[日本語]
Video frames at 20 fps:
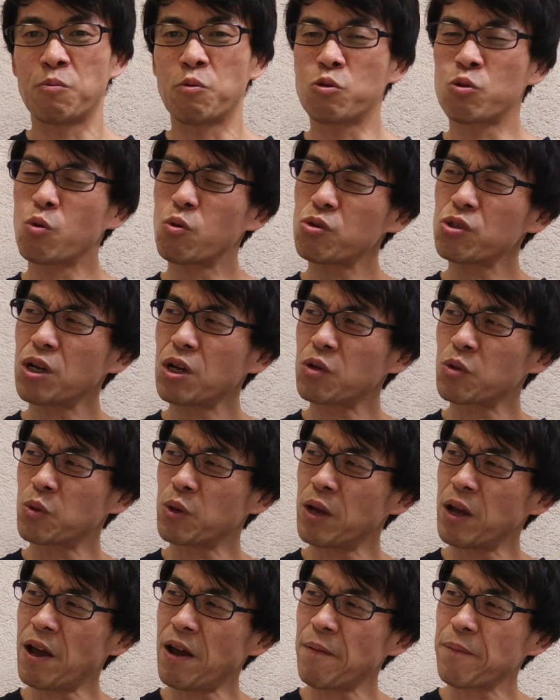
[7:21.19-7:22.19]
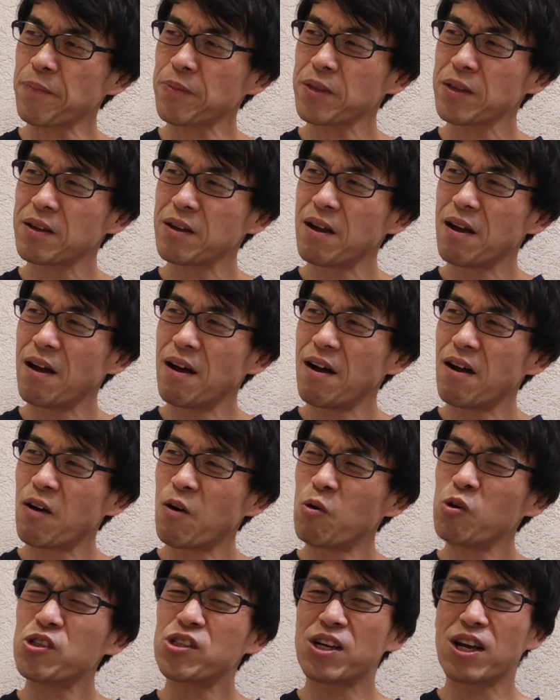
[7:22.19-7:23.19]
もうそうしないとね、
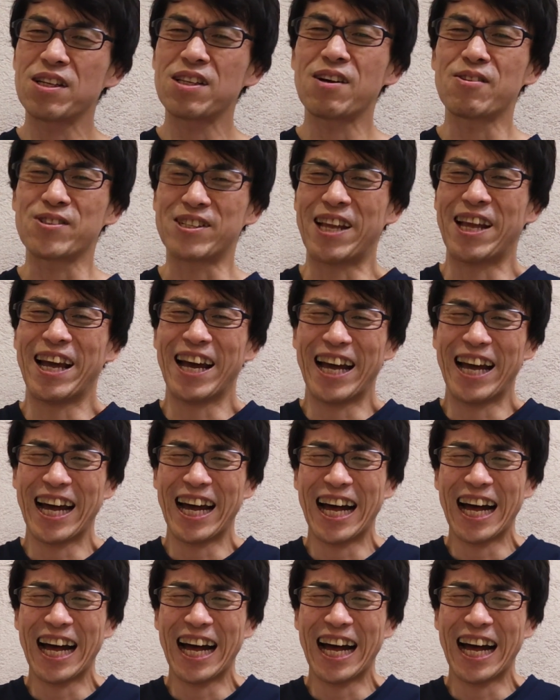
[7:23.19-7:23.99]
腰が痛くて